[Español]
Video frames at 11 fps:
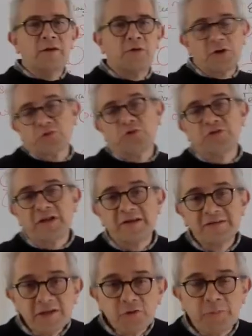de, lo que otros están
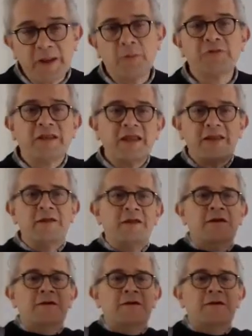haciendo para obtener